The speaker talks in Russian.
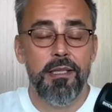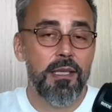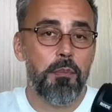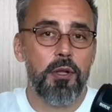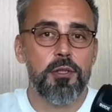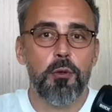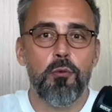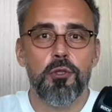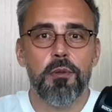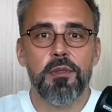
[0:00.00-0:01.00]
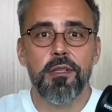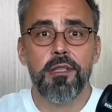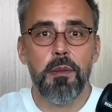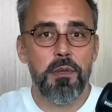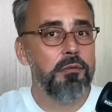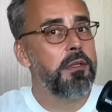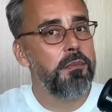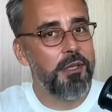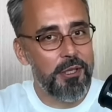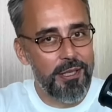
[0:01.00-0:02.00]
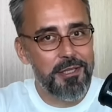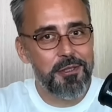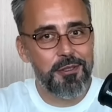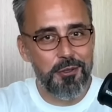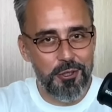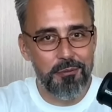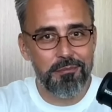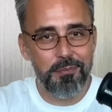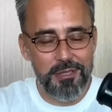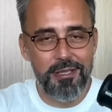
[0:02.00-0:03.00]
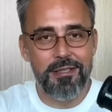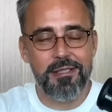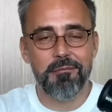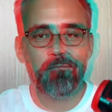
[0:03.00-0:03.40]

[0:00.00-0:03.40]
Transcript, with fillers: Я практикующий психотерапевт, и мне есть чем поделиться.